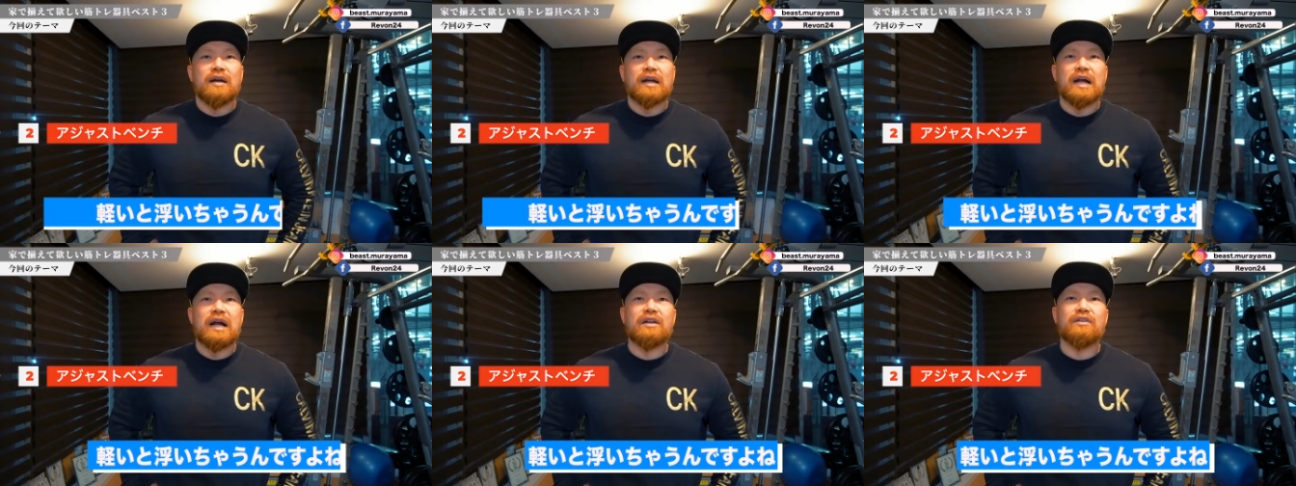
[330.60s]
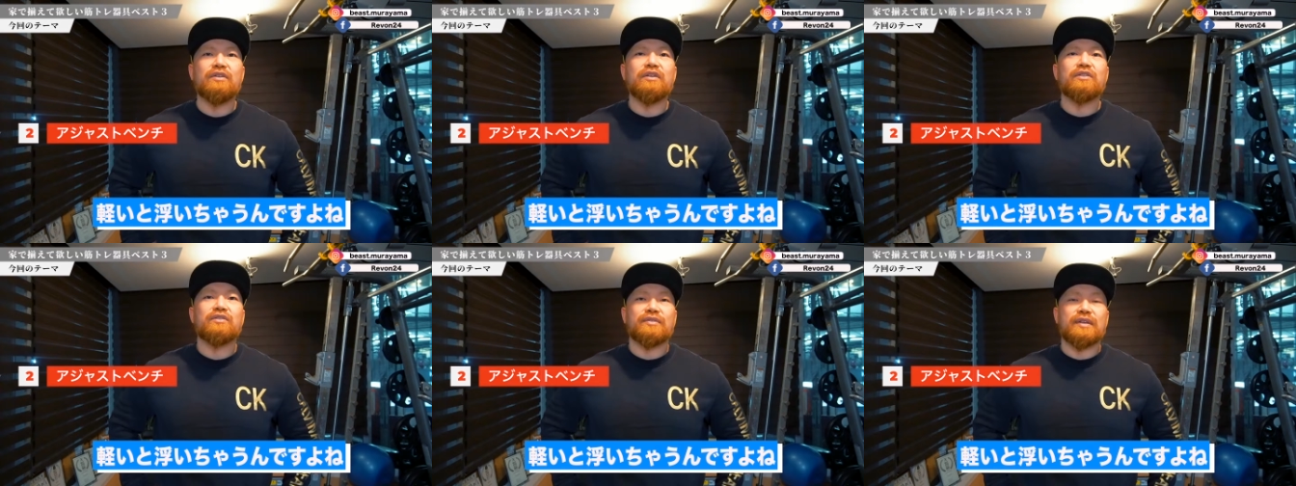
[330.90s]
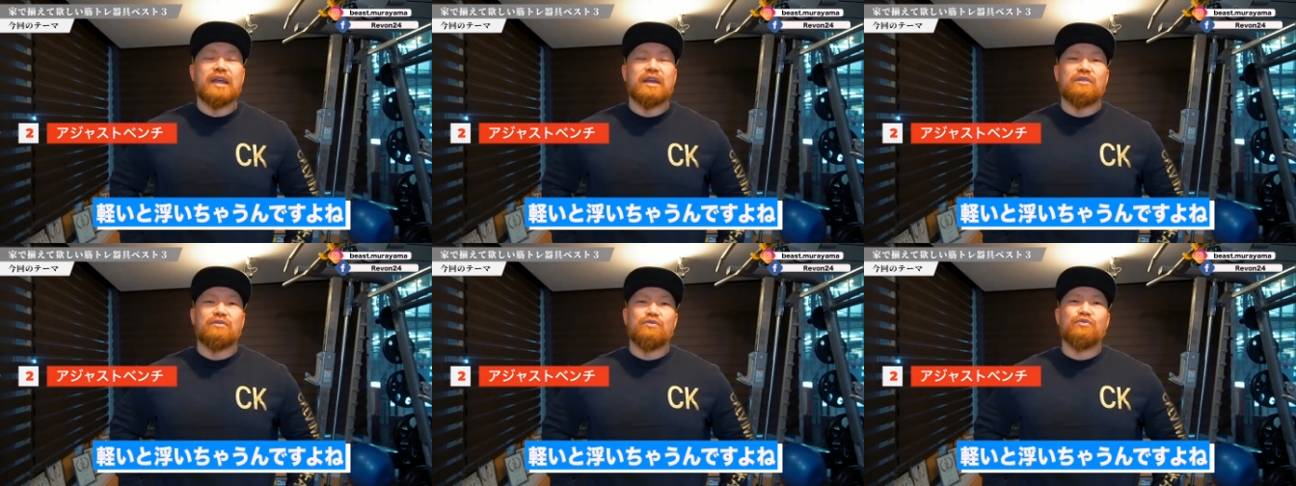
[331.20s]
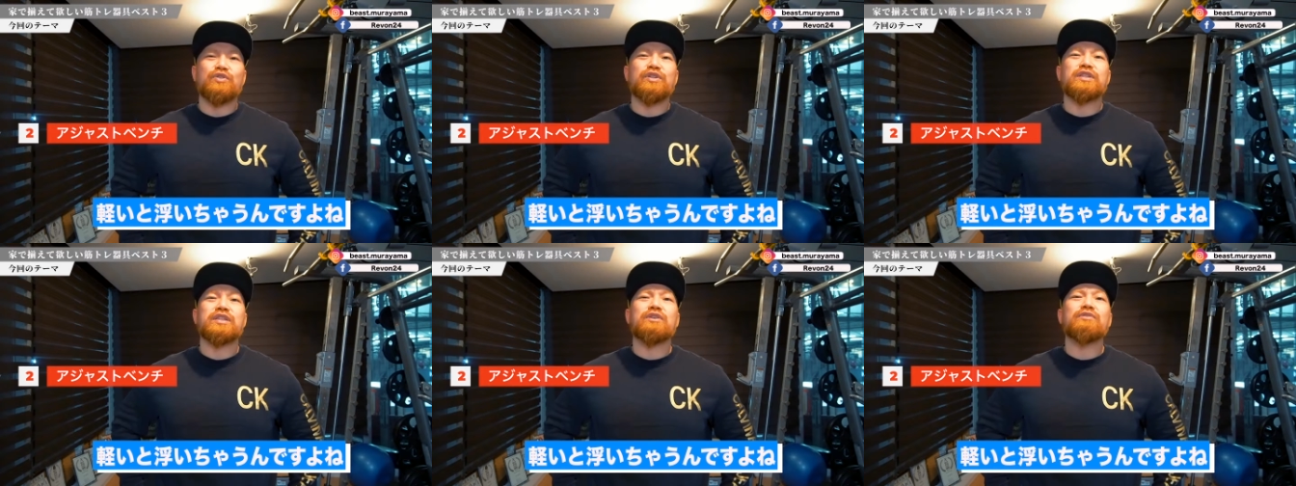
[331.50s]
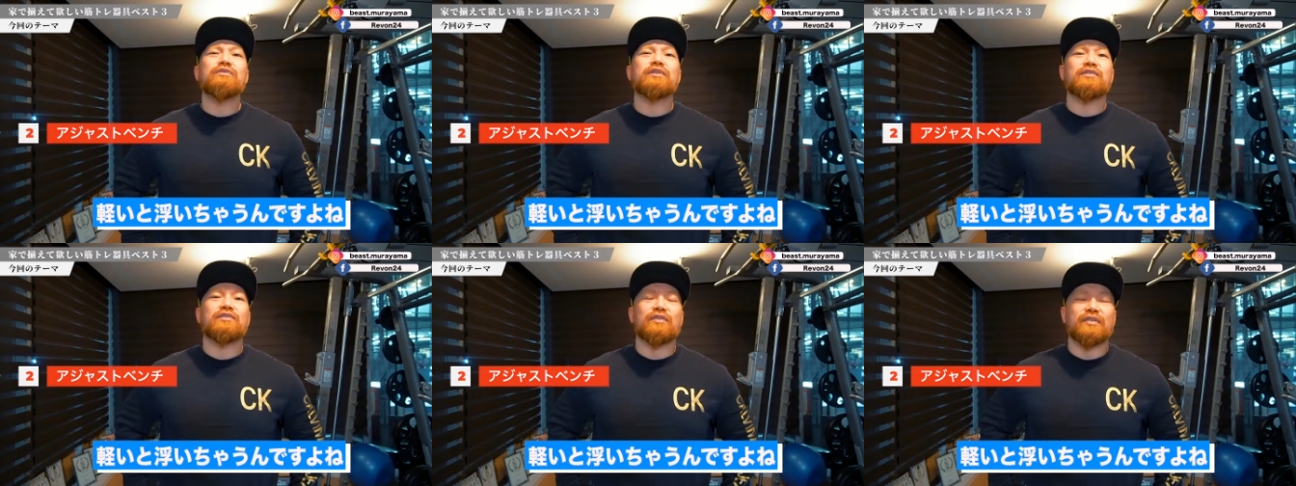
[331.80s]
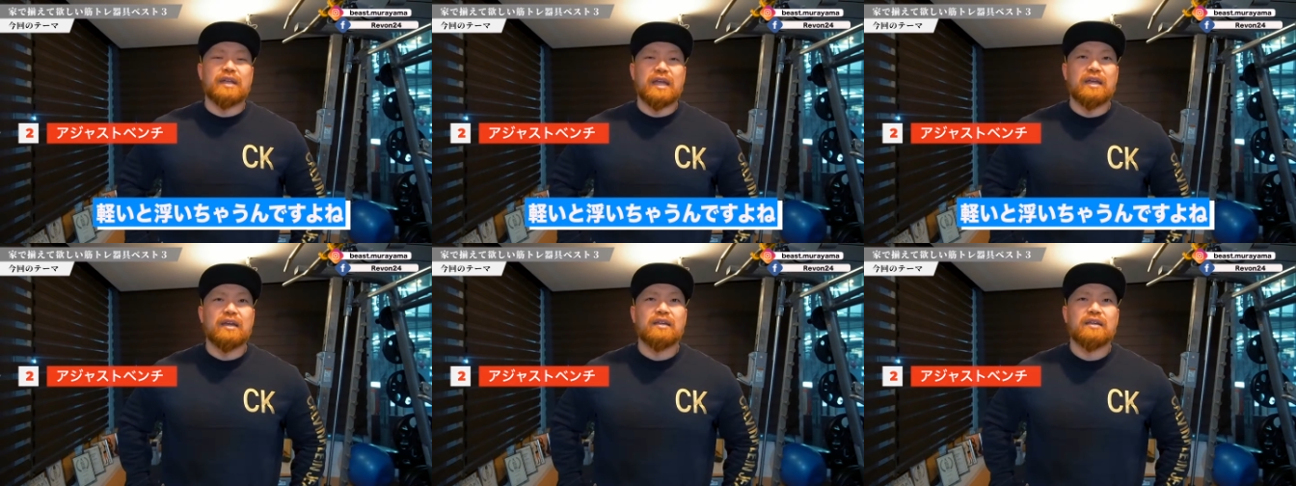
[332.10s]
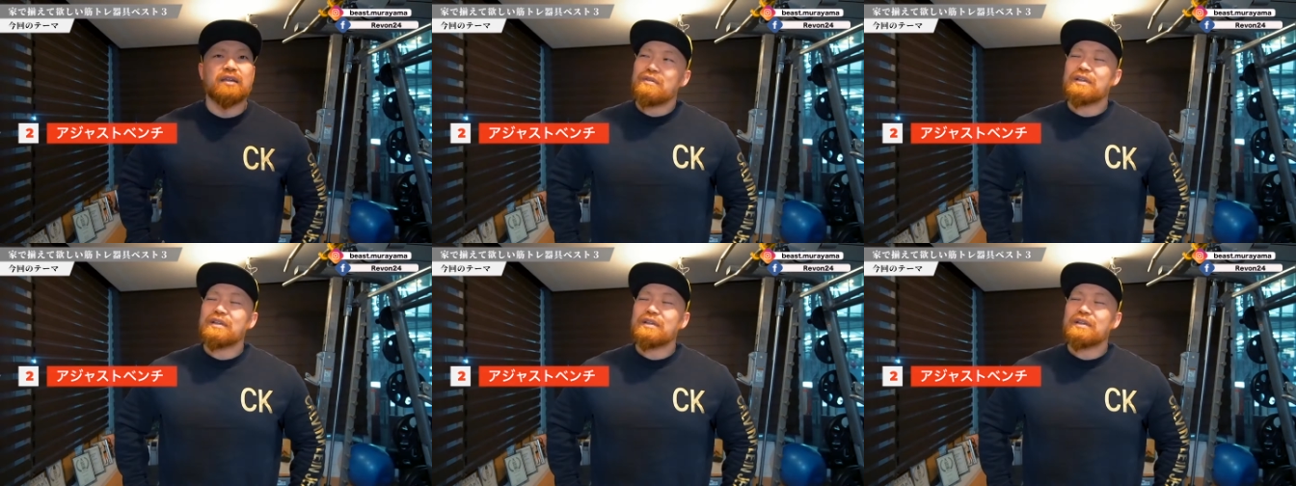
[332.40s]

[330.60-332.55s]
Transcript: 軽いとね、浮いちゃうんですよね。